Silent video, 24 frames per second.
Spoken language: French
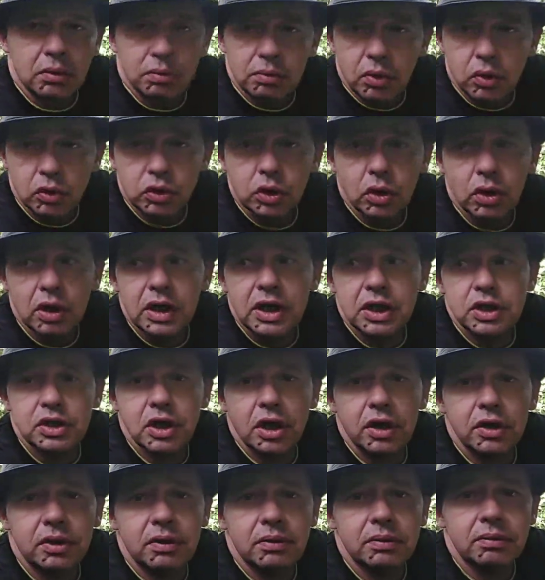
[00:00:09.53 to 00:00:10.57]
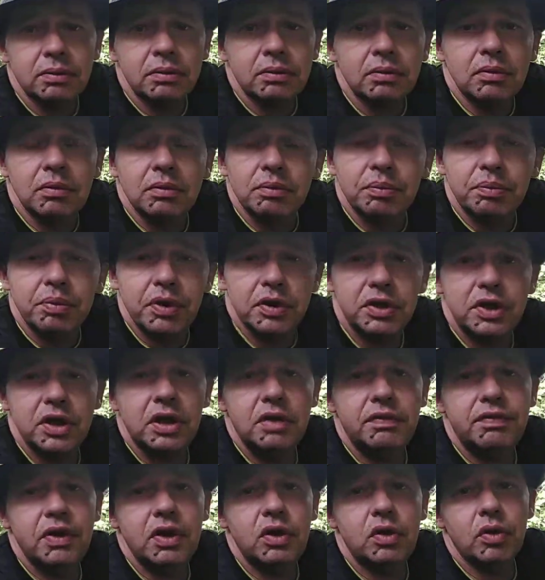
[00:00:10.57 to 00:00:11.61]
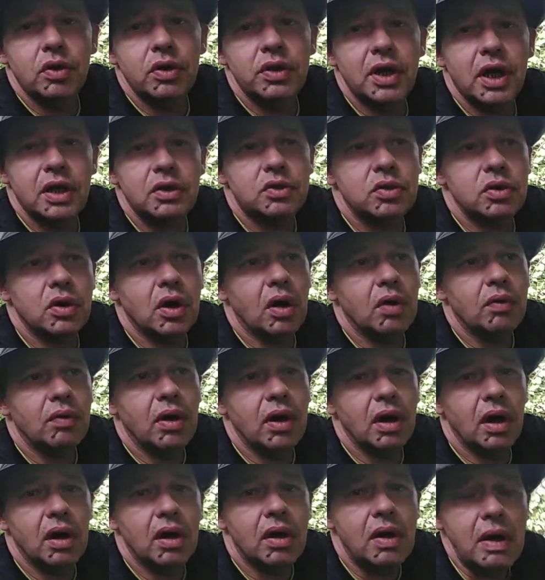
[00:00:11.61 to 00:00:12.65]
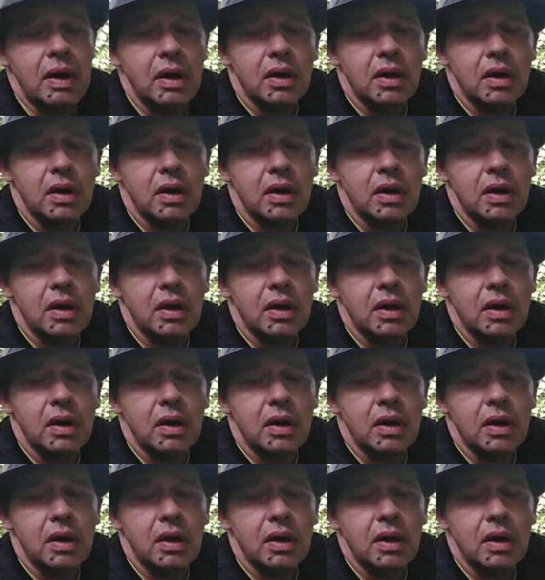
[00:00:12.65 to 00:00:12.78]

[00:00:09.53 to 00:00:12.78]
Bonjour les jeunes, petite vidéo nature, voilà.